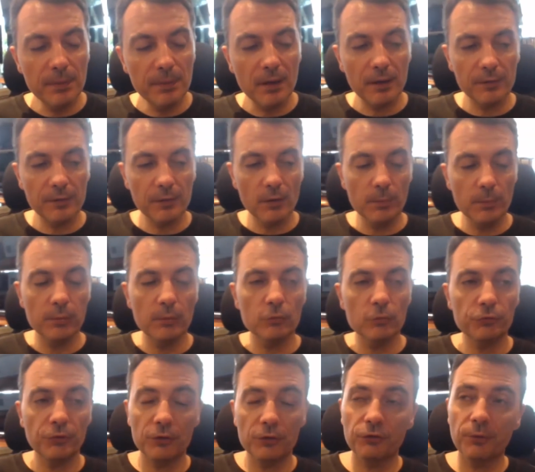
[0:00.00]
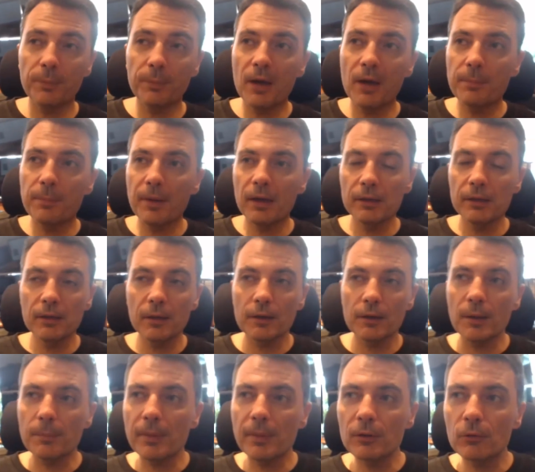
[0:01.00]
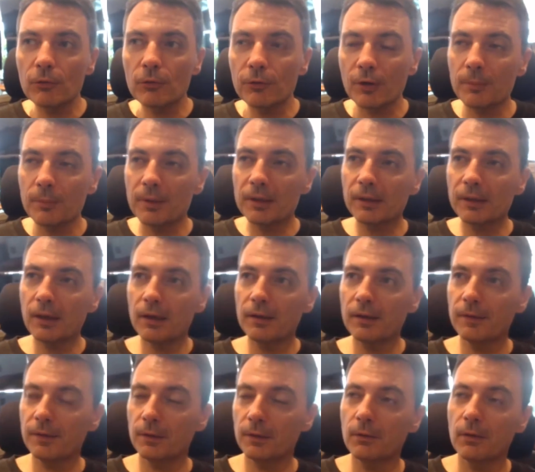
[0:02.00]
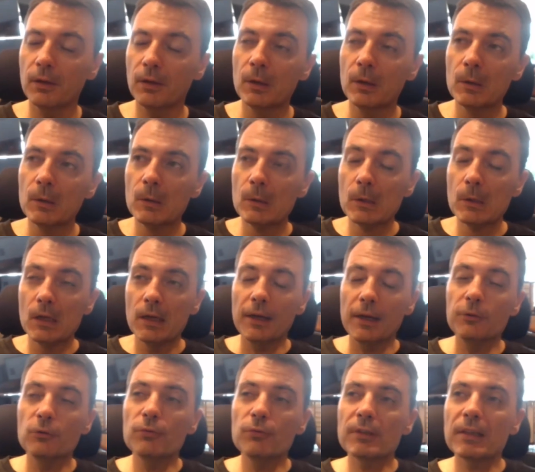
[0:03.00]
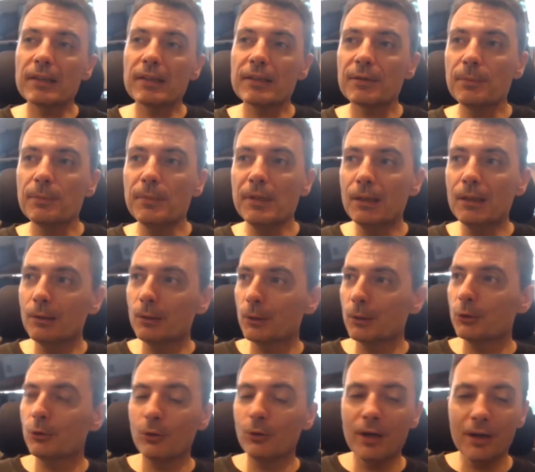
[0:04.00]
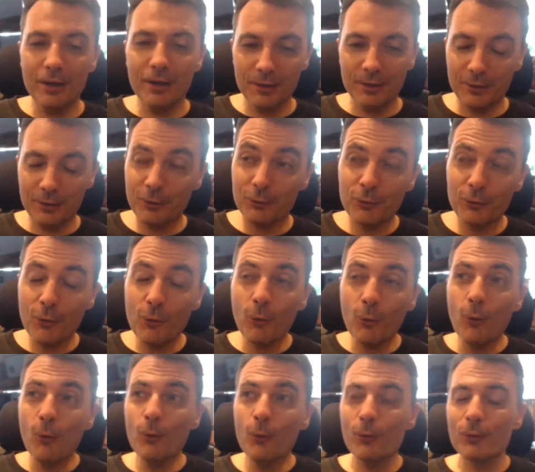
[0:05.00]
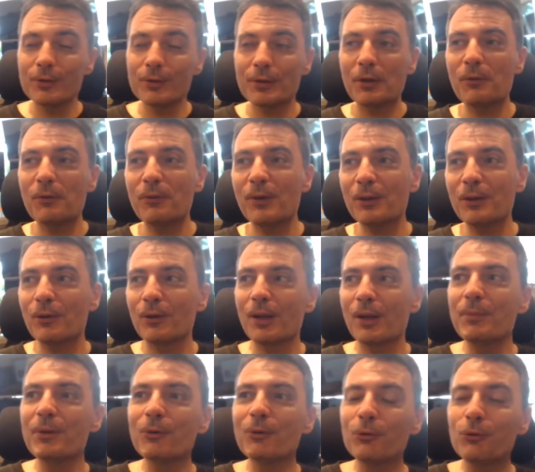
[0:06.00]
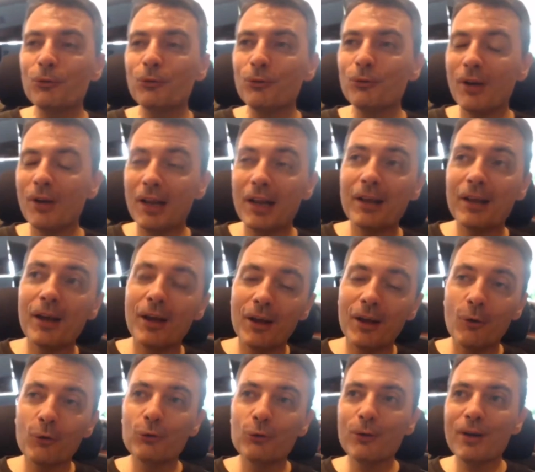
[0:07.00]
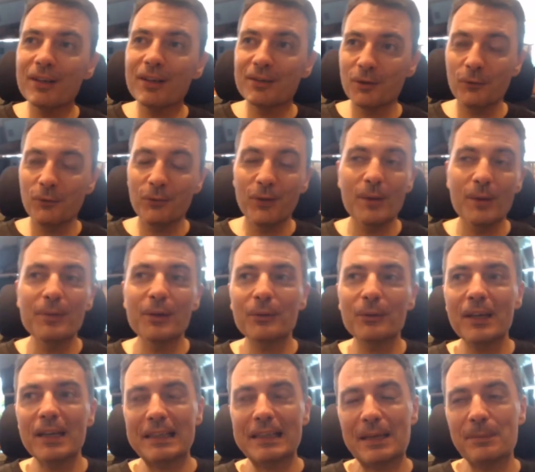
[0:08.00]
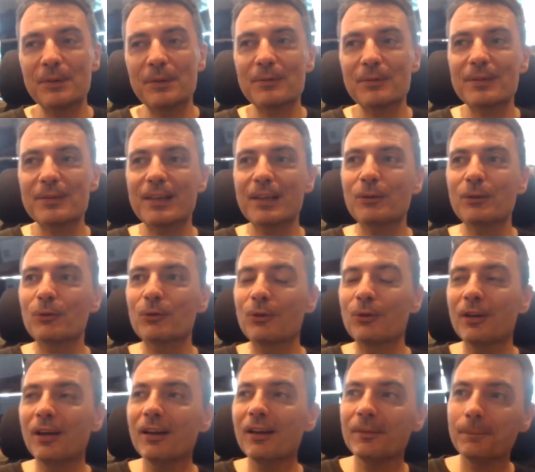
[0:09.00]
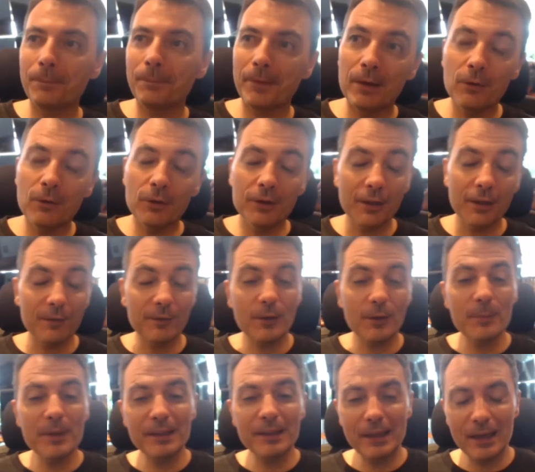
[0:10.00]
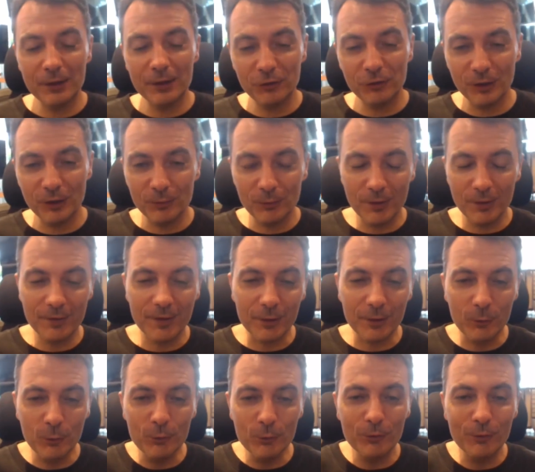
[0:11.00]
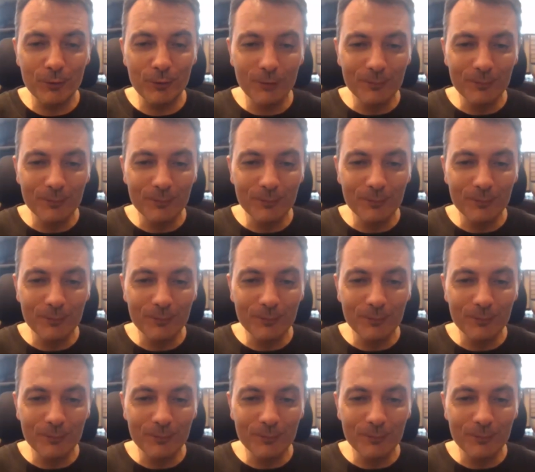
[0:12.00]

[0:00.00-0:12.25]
par exemple, euh, je ne sais pas, à Paris, un appart de 100 mètres carrés, ça doit à 12, 13 000 dollars, euros, ça va faire dans les millions 2. En dollars, ça va faire 1,4 million, 1,5 million de dollars, alors qu'un 100 m carrés chez toi, ça coûte